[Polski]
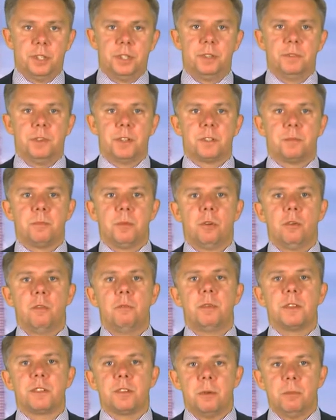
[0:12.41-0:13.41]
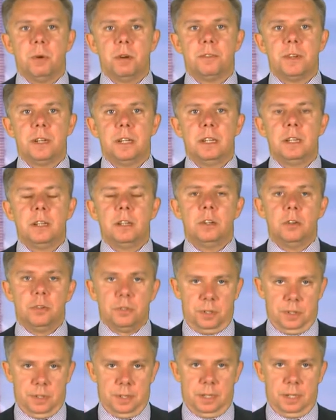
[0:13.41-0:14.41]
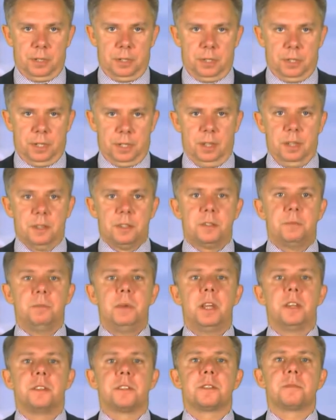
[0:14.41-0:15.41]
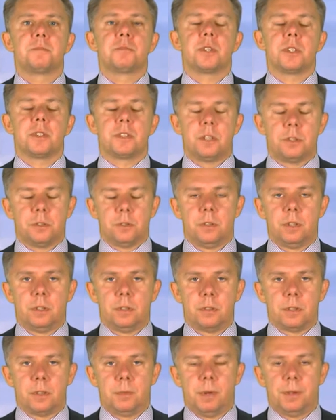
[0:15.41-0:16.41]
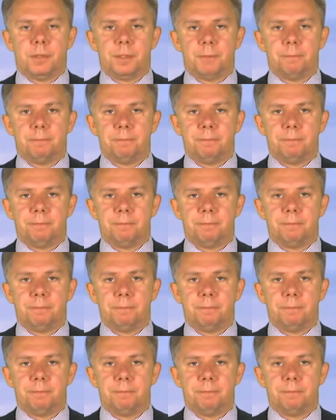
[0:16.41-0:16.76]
Dzieci więc mogą bez obaw korzystać z miejsc przeznaczonych do zabawy.